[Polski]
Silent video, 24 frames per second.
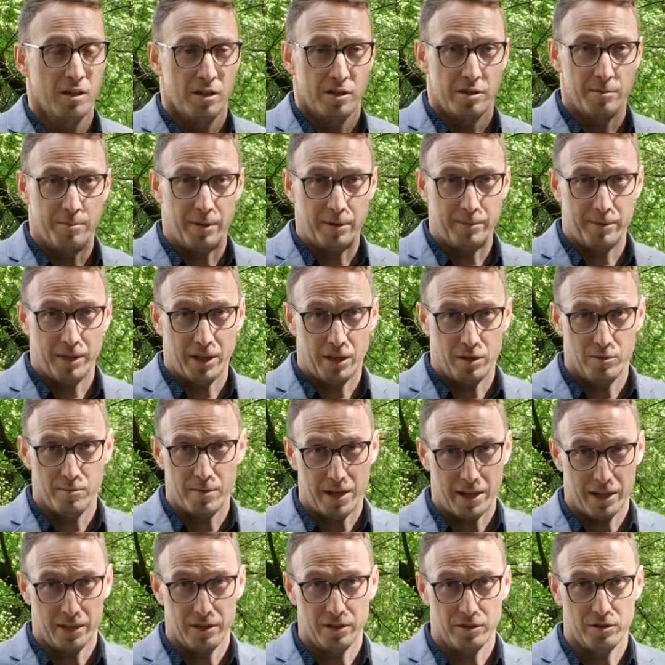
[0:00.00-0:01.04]
Czy pan Michał
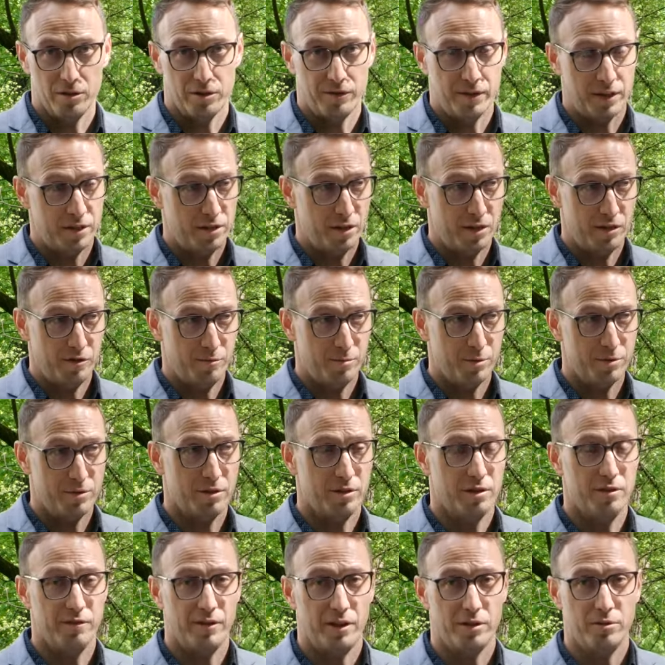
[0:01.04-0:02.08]
ma jakieś doświadczenie w
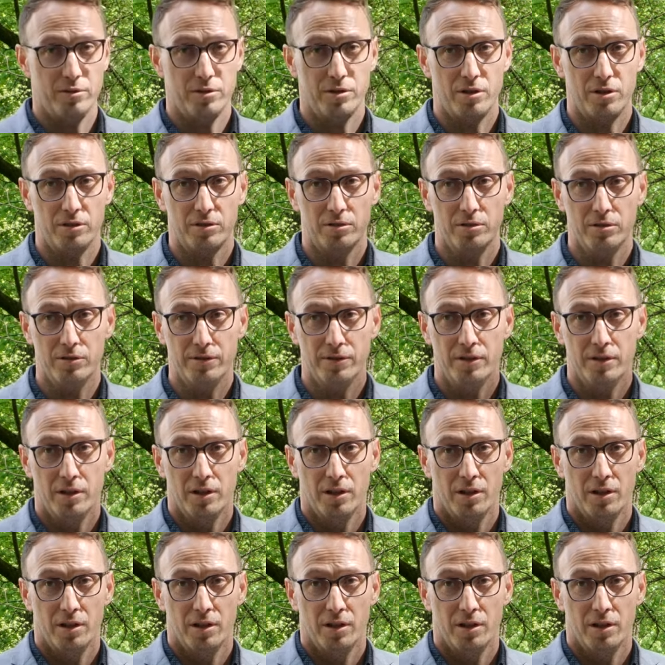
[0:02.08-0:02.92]
pozyskiwaniu środków?